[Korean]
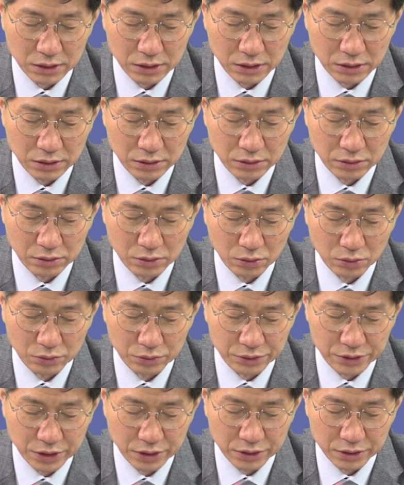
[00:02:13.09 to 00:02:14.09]

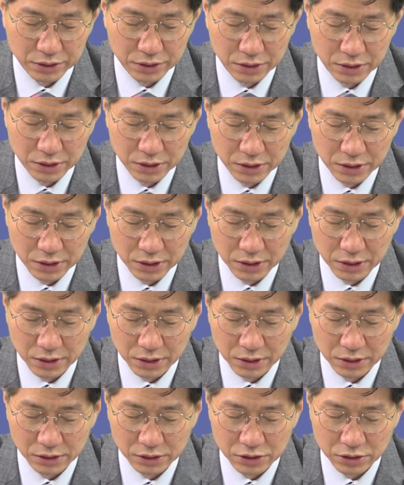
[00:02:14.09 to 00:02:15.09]
인동선
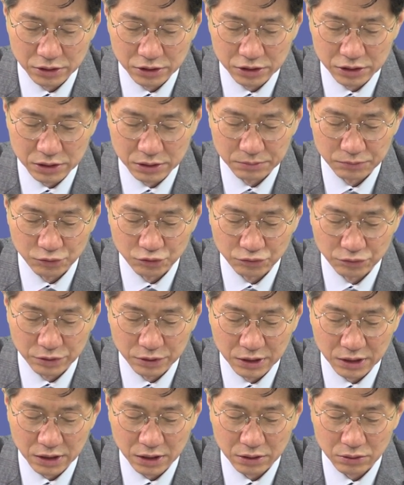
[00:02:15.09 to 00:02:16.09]
예, 이천이십육
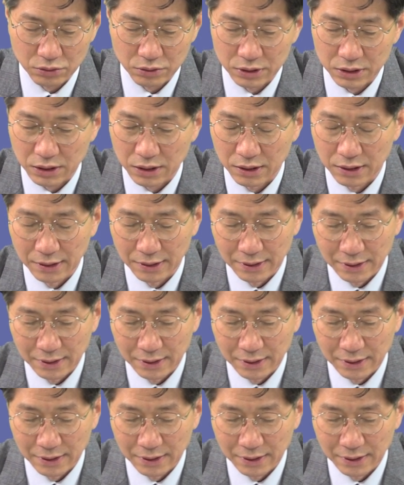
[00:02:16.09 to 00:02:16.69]
년에 개통한다.